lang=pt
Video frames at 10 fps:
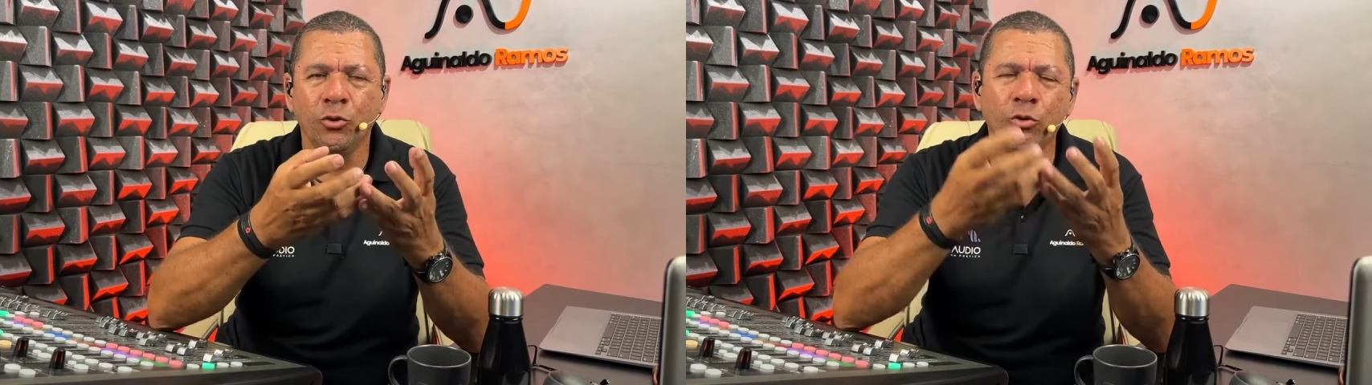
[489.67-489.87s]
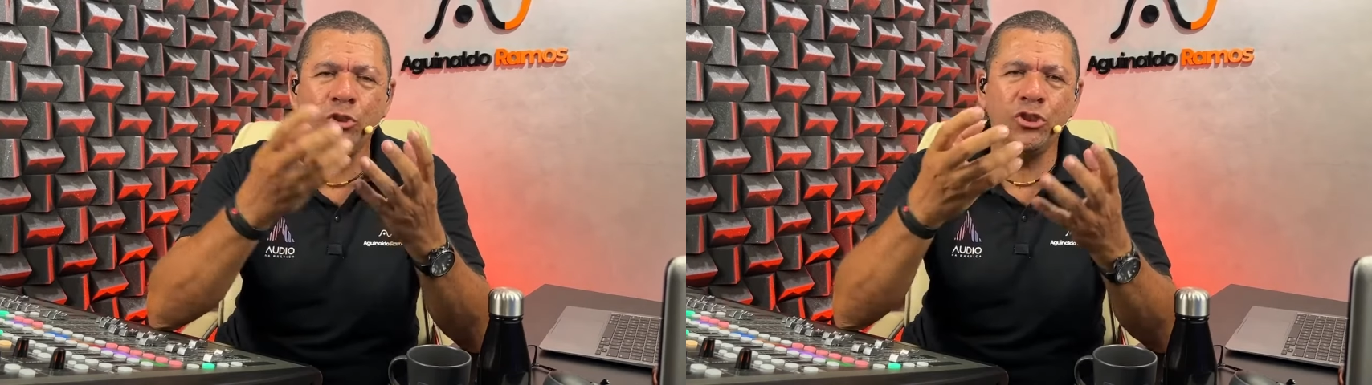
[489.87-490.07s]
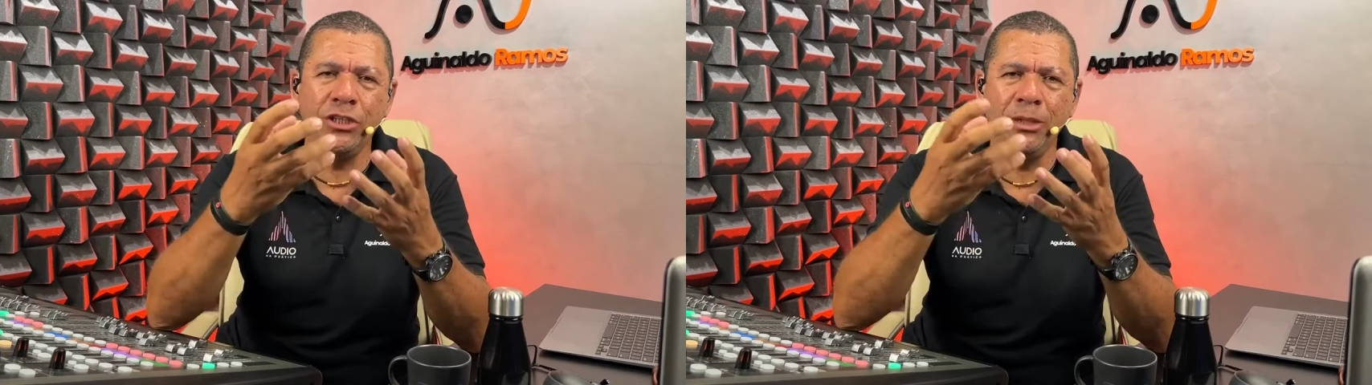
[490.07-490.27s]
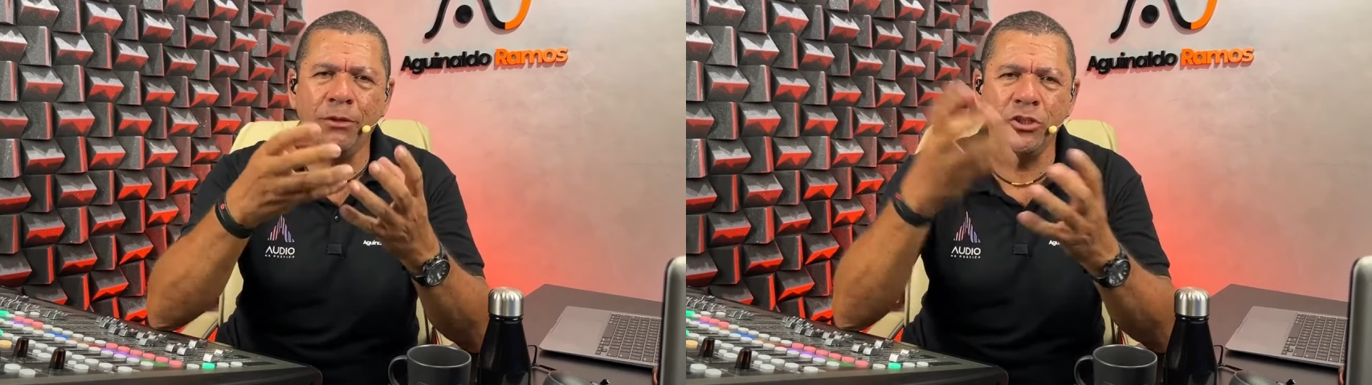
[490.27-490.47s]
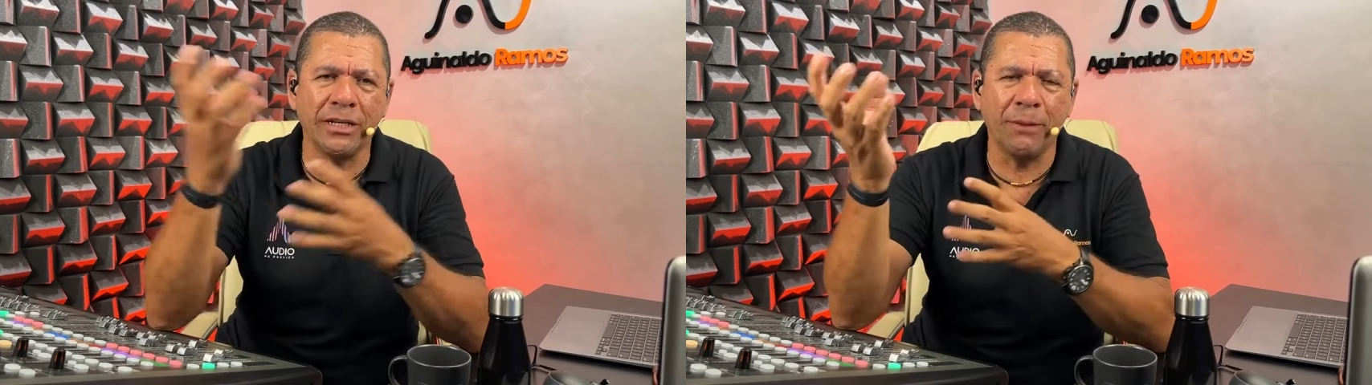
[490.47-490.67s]
O
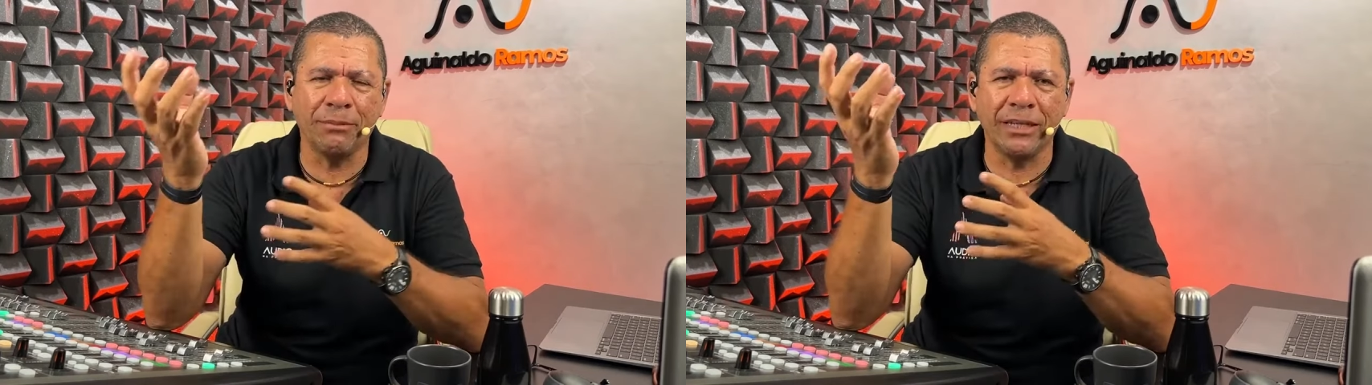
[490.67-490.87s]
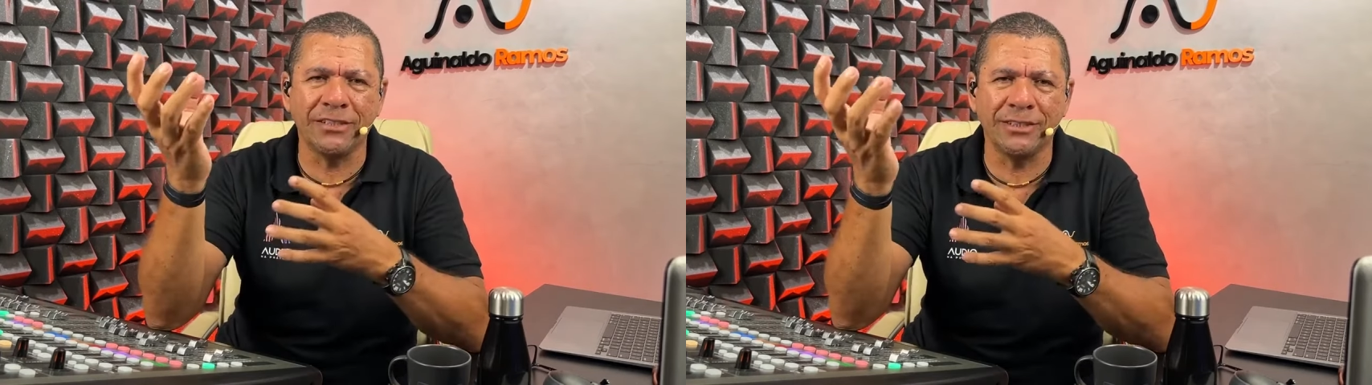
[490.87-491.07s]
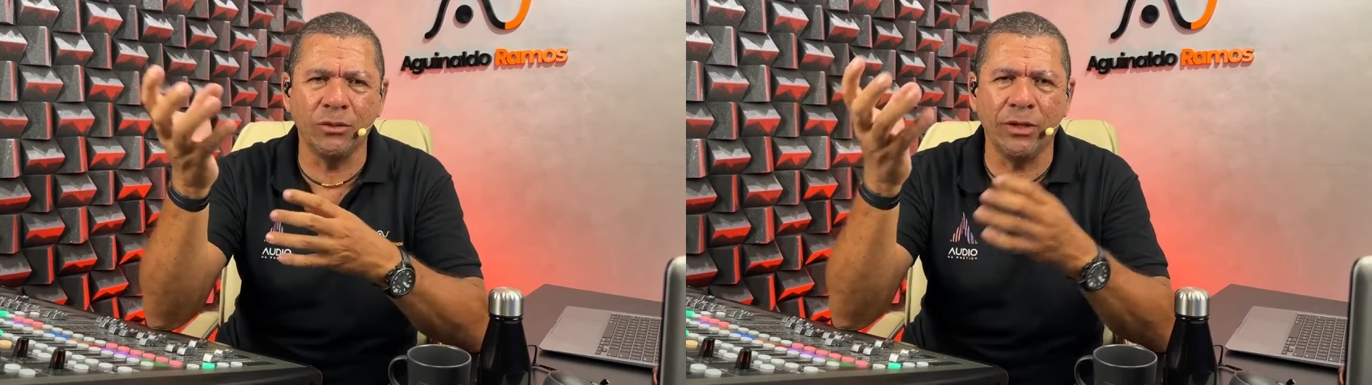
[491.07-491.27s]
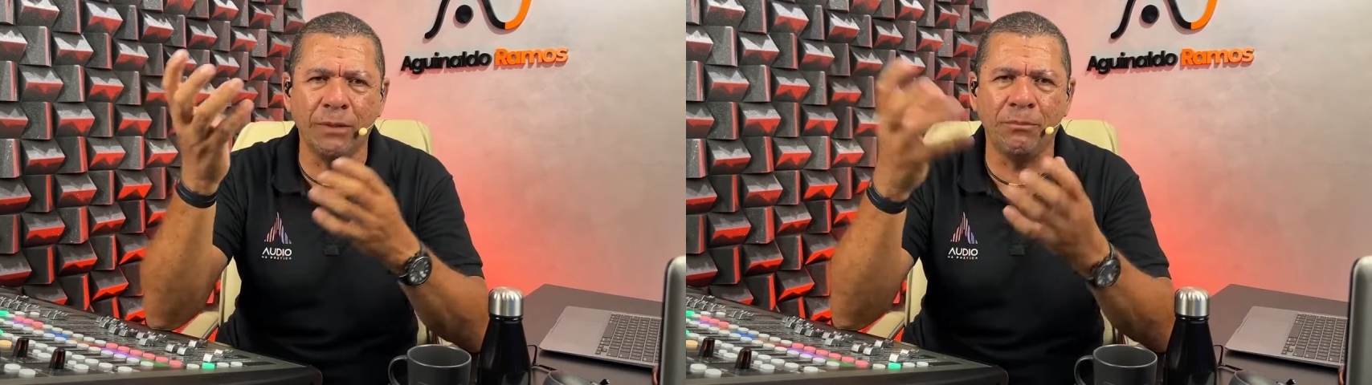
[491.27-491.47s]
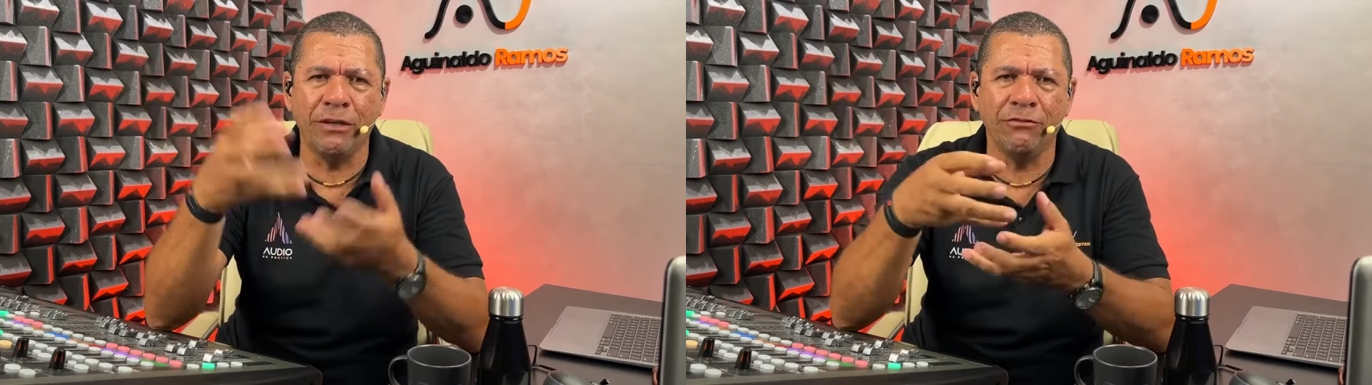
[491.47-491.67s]
timbre de captação
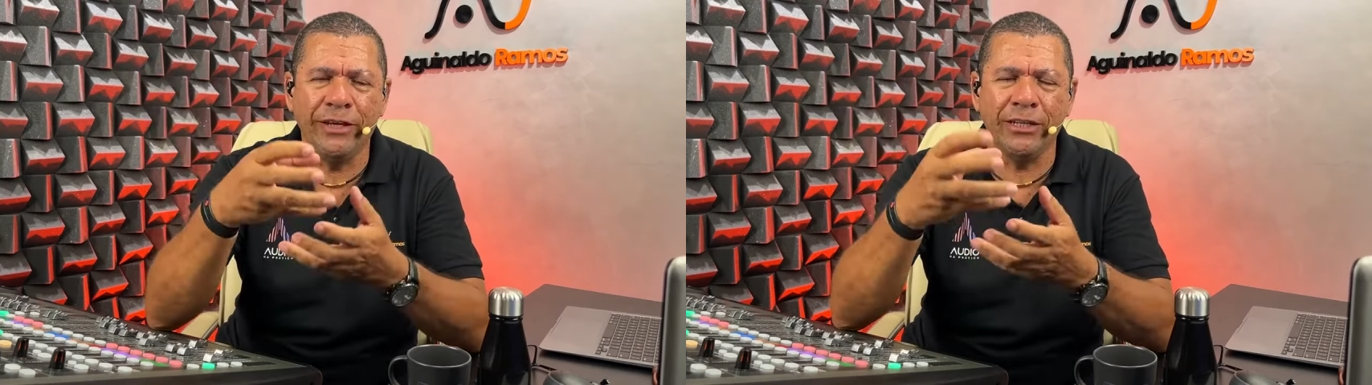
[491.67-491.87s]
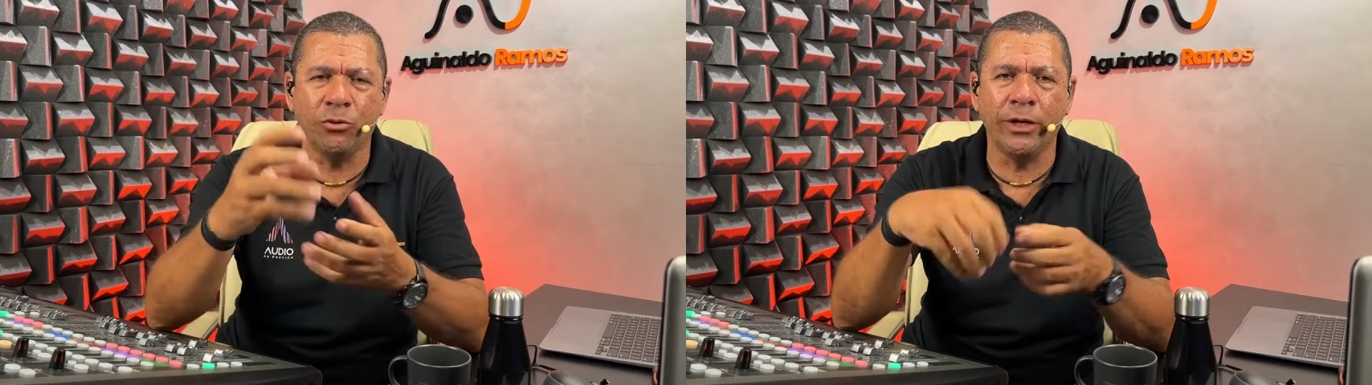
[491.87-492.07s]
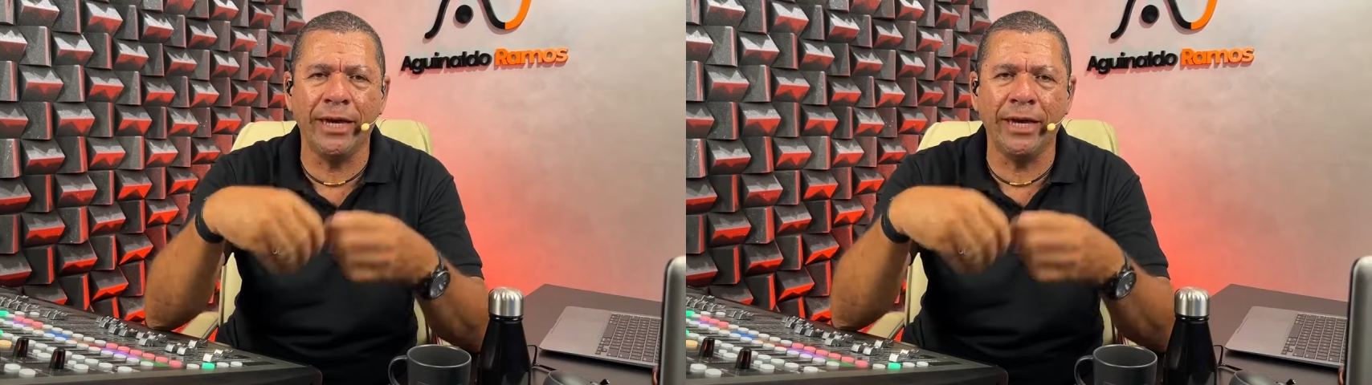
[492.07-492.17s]
é perfeito,